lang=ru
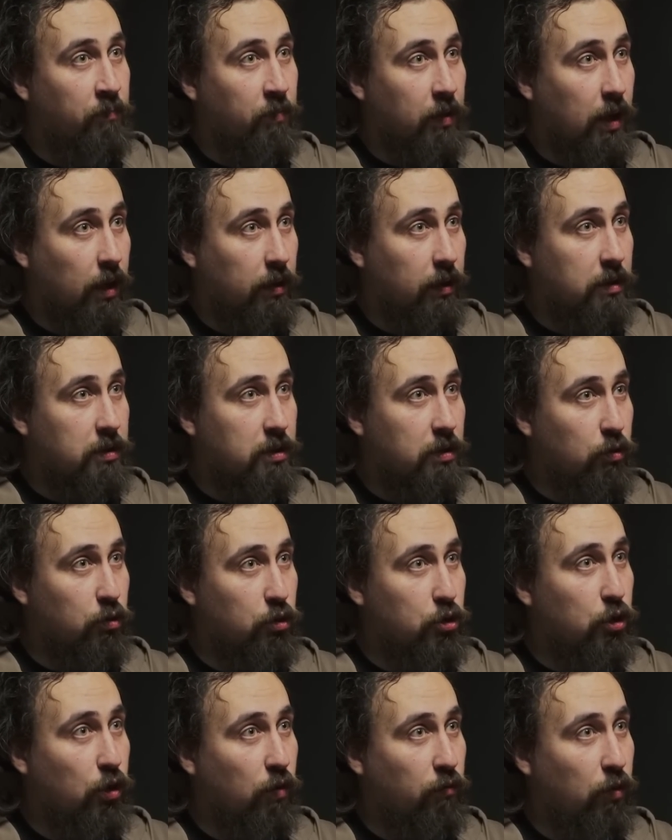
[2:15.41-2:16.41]
И когда ты
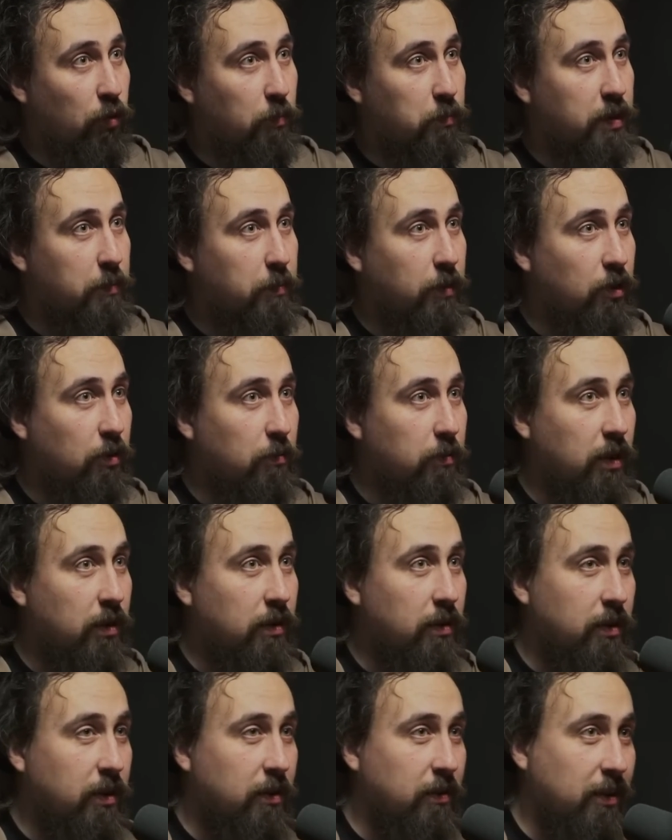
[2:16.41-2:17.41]
целуешь ее в лоб, ты потом
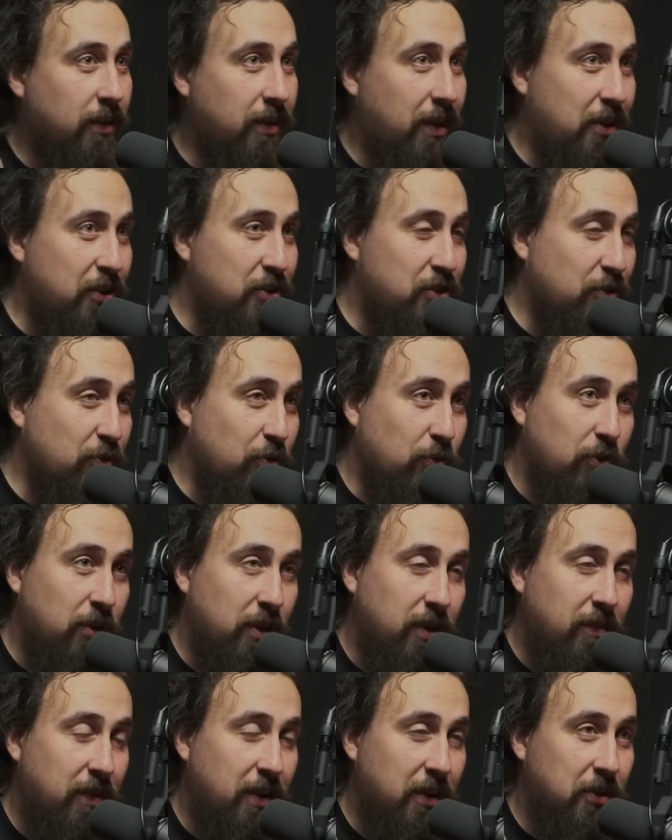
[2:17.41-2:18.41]
э, кланяешься к уху и
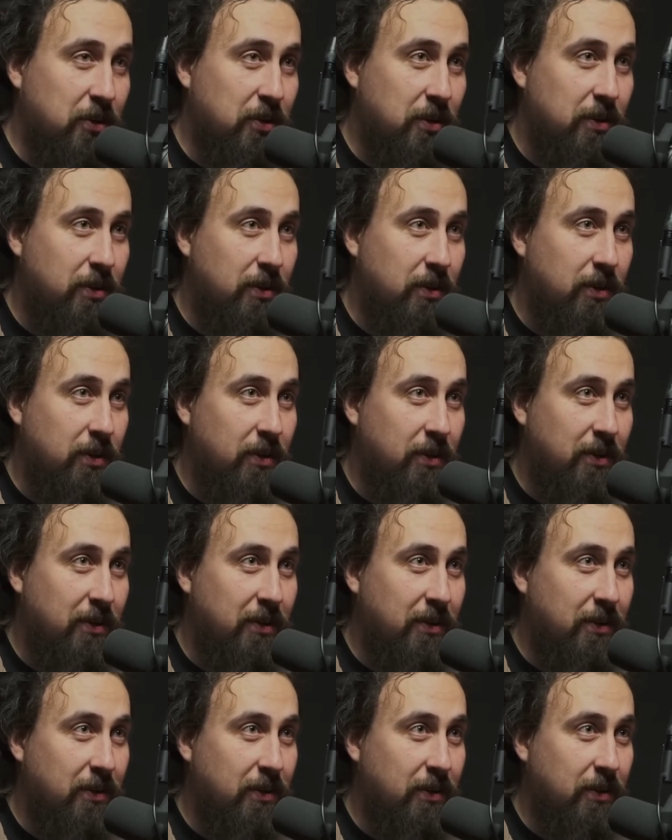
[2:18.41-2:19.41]
говоришь,
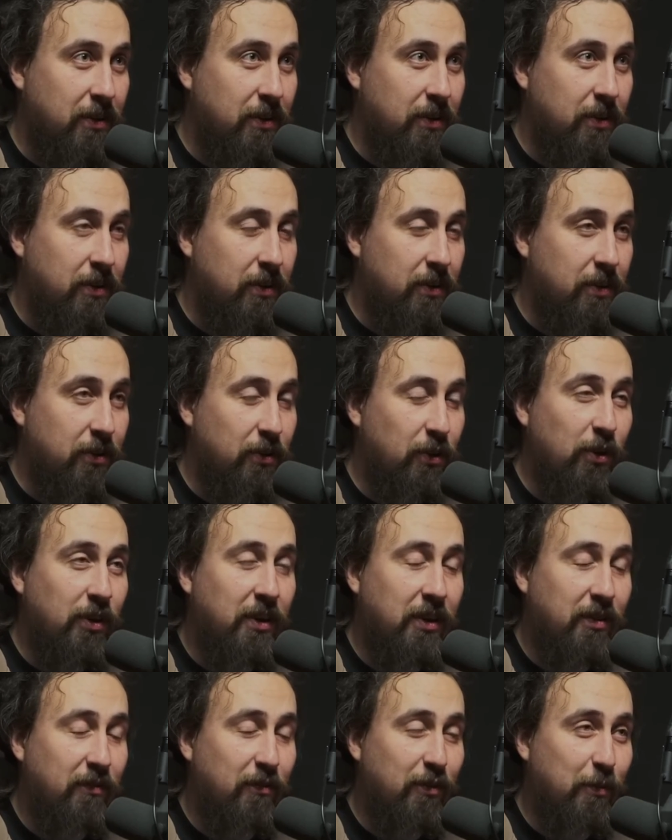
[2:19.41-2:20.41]

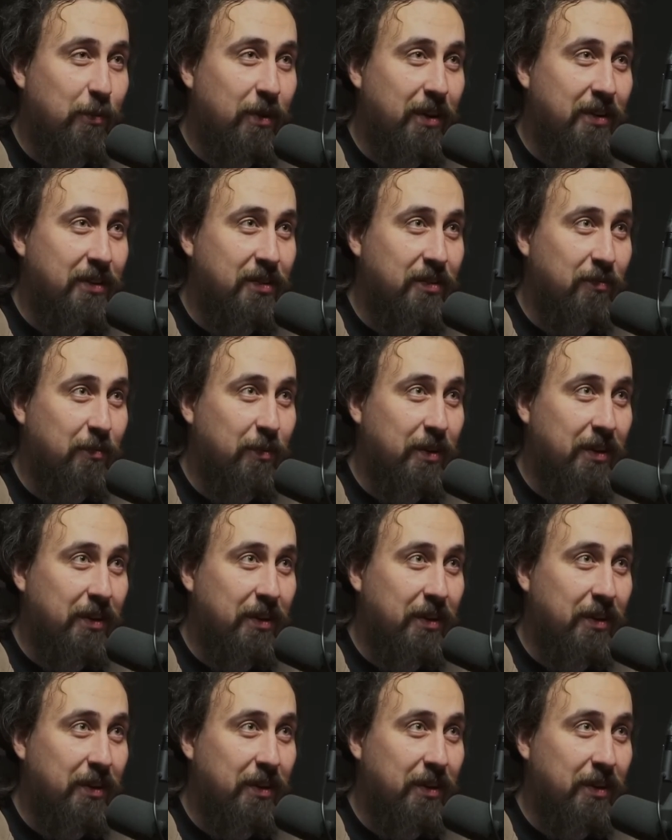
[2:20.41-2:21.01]
только не влюбляйся в